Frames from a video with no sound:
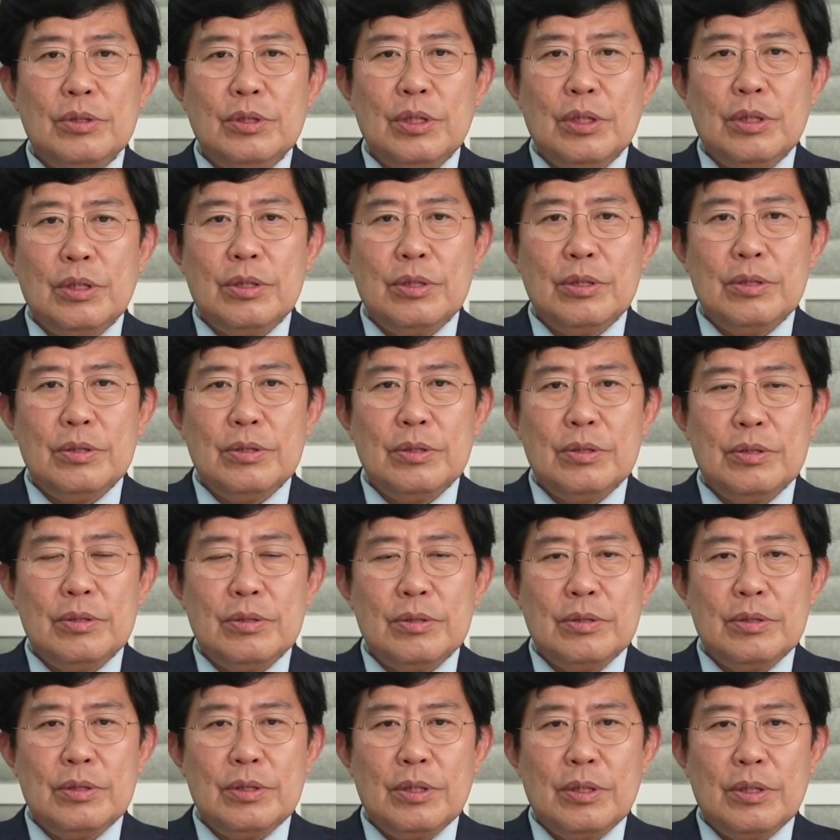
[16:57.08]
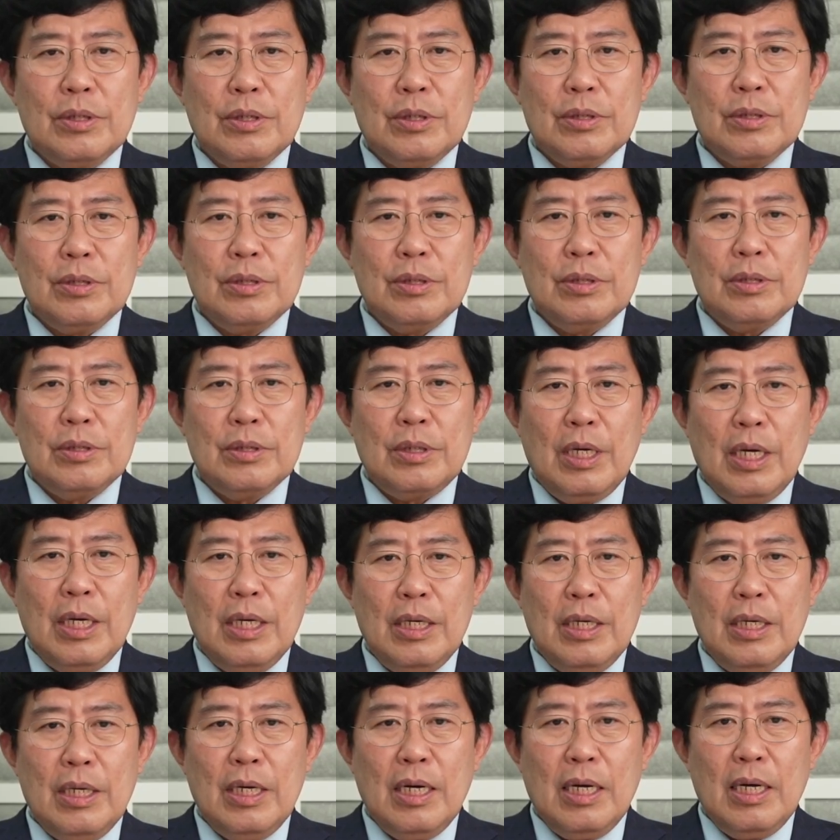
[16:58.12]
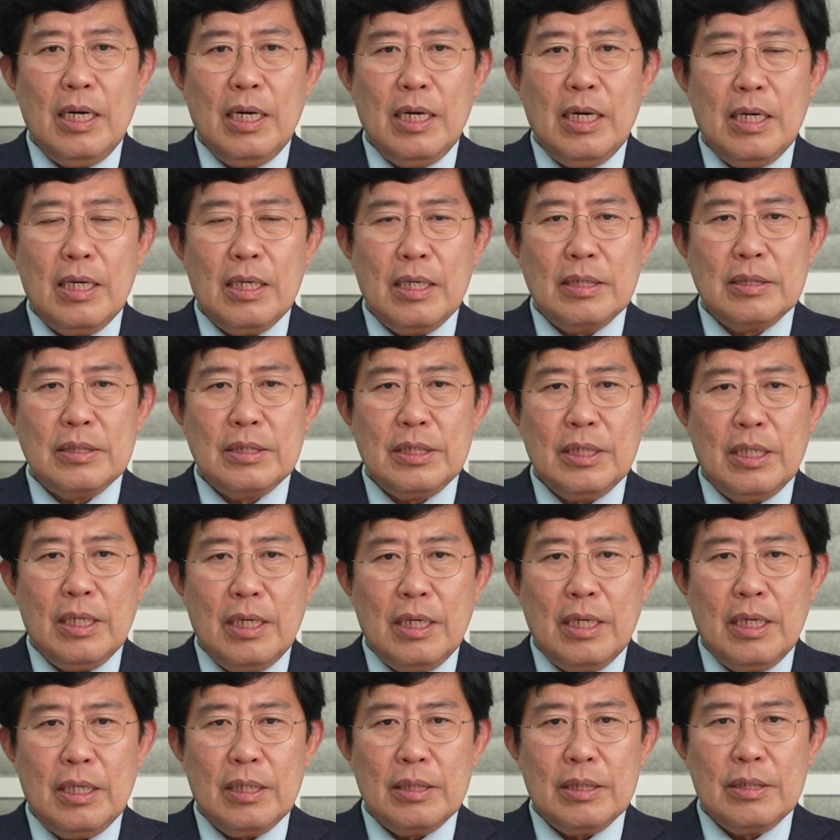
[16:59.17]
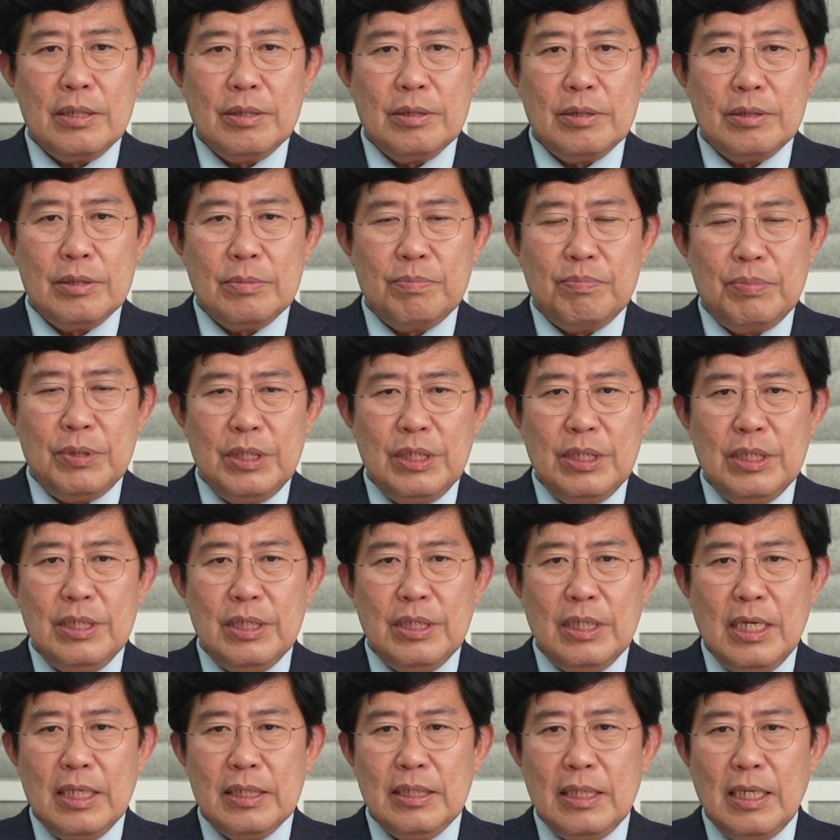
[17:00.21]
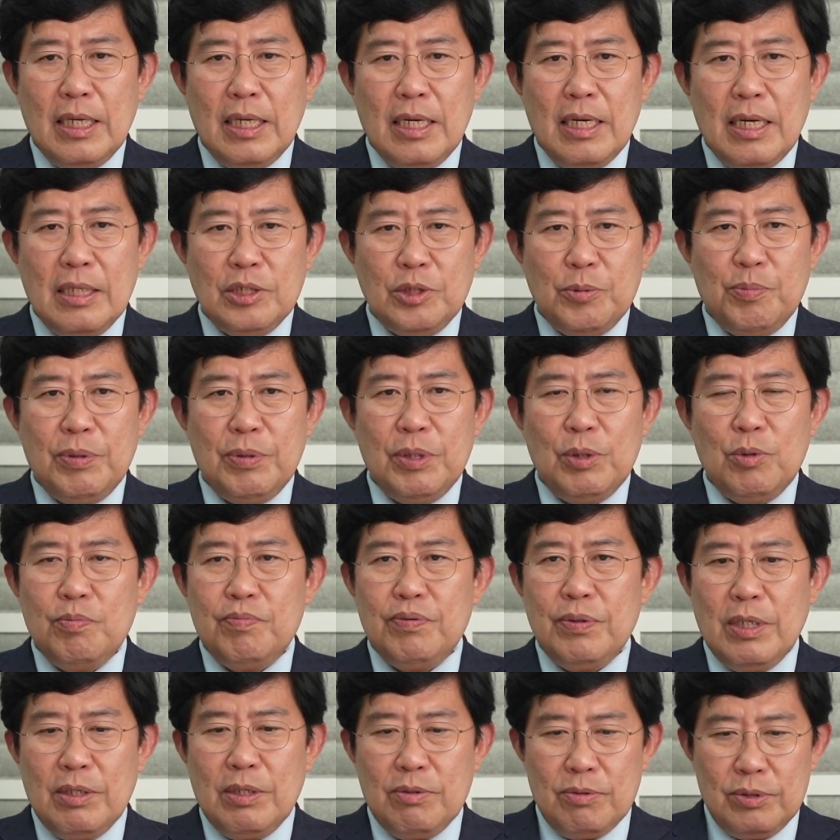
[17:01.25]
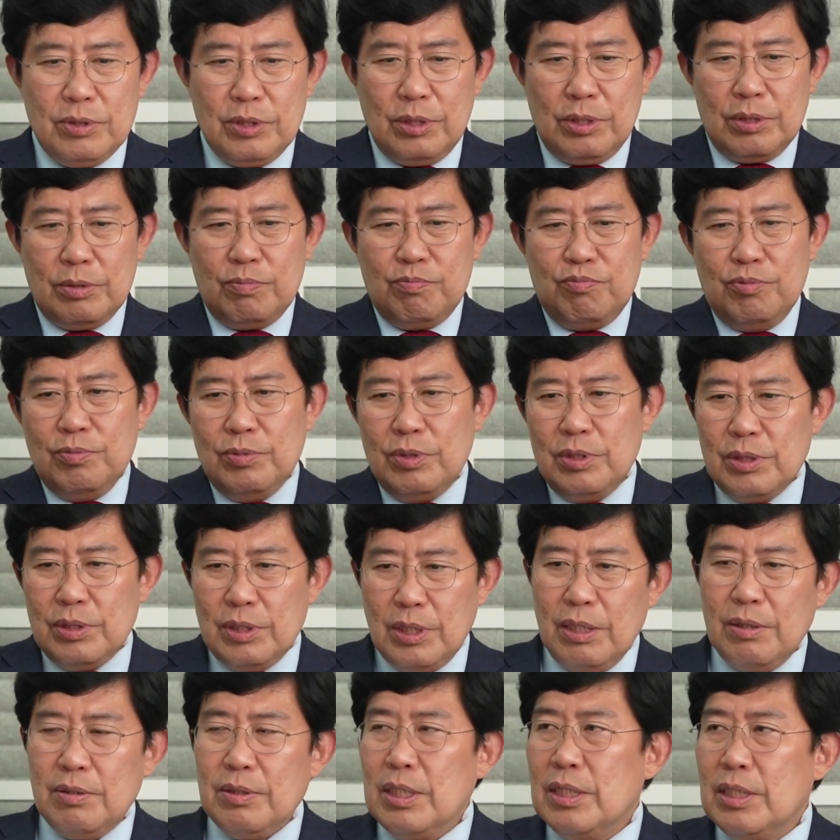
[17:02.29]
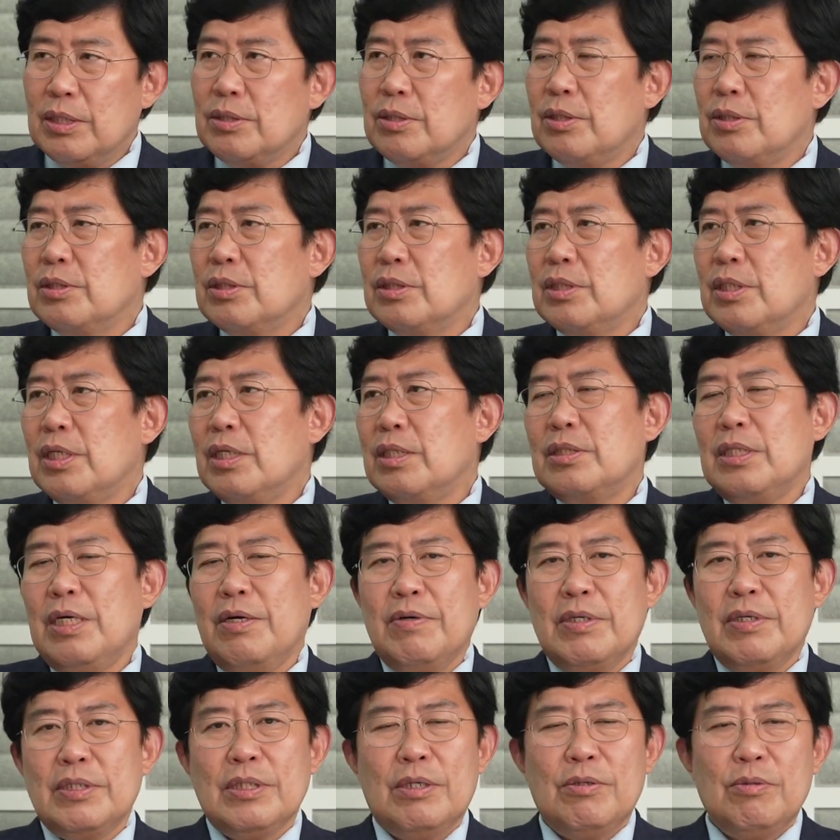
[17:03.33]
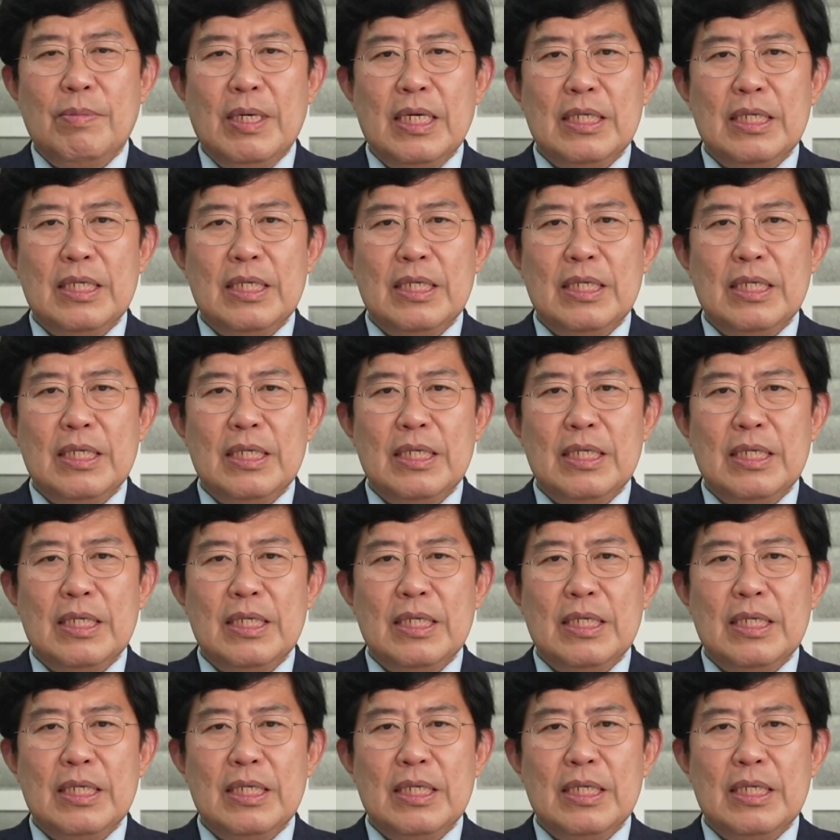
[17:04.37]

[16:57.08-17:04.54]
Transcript: 이제 그저 A가 이제 그 B를 갖다가 스피노프라고 그러죠. 부문을 떼어내서 네. 이제 자회사로